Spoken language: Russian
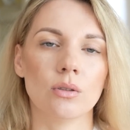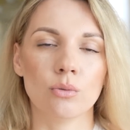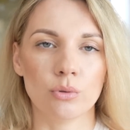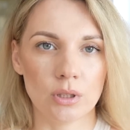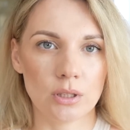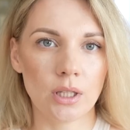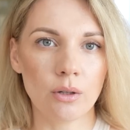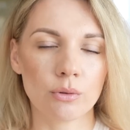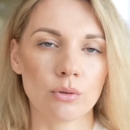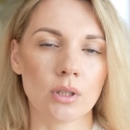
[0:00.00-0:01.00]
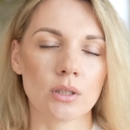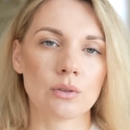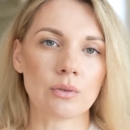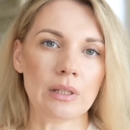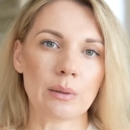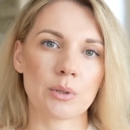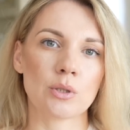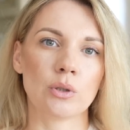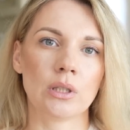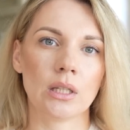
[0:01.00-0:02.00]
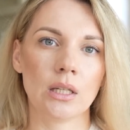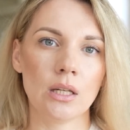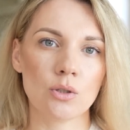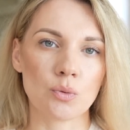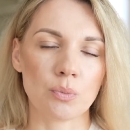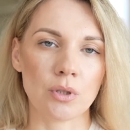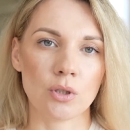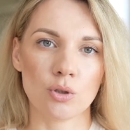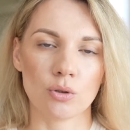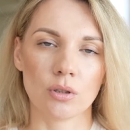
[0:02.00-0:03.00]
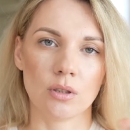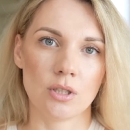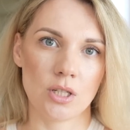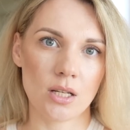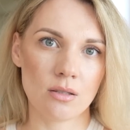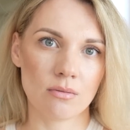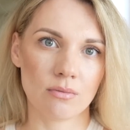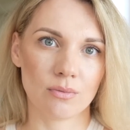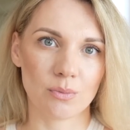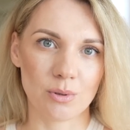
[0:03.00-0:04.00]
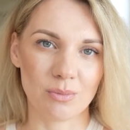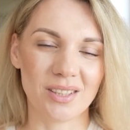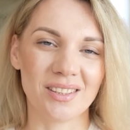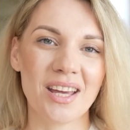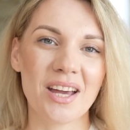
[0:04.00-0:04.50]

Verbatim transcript: и у детей, вот у нас Philips Соники, зубные щетки. Сейчас, в общем